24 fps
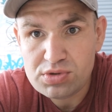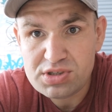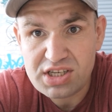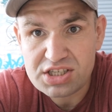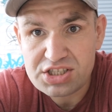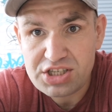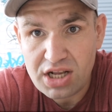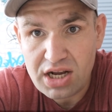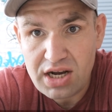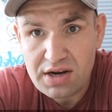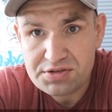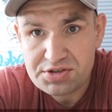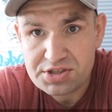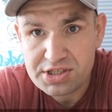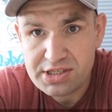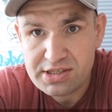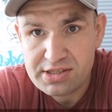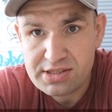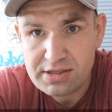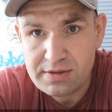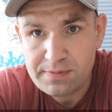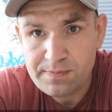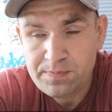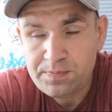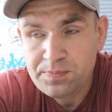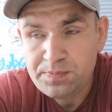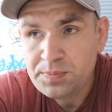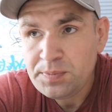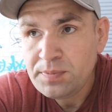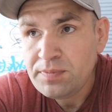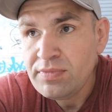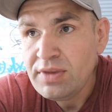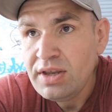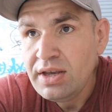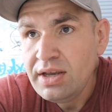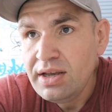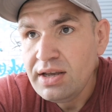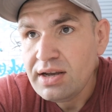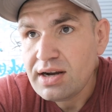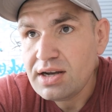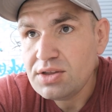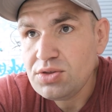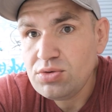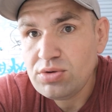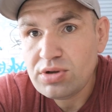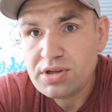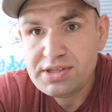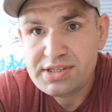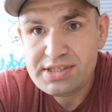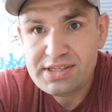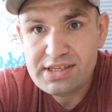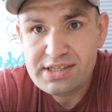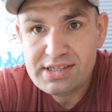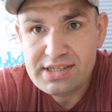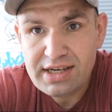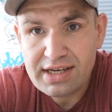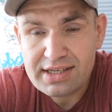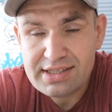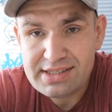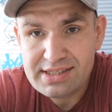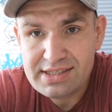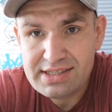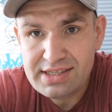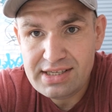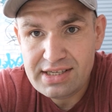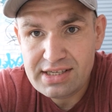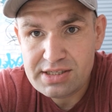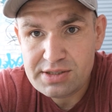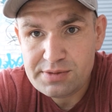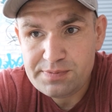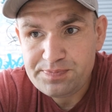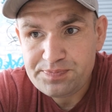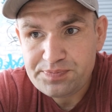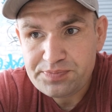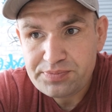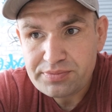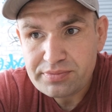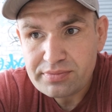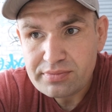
зажравшиеся, которые сидят здесь,